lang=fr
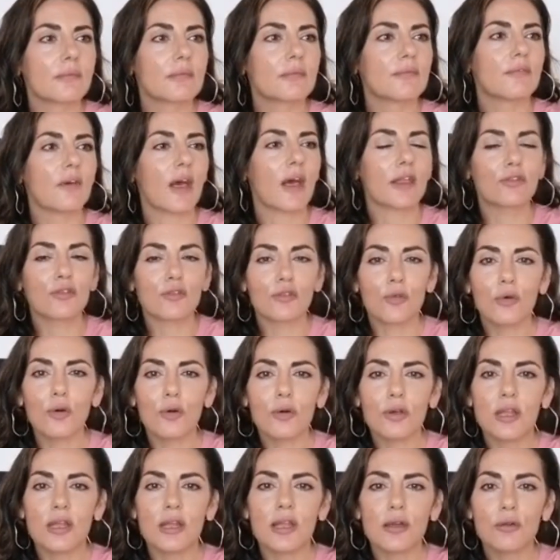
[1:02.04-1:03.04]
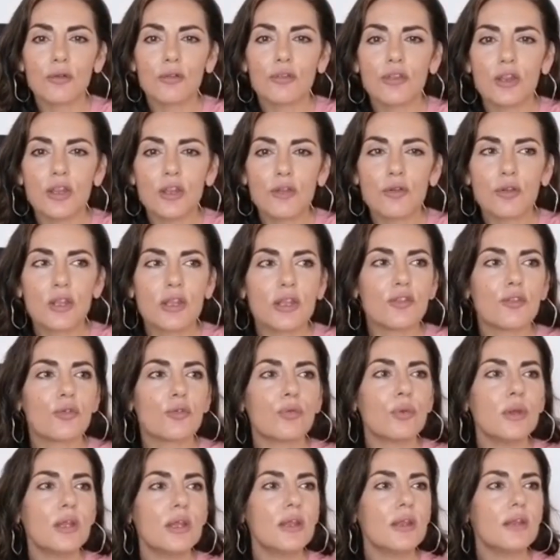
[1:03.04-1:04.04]
Verso, qui est le signe qui
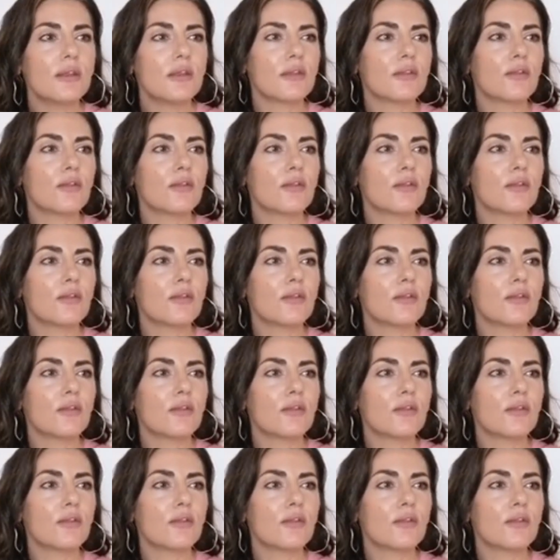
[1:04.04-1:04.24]
suit,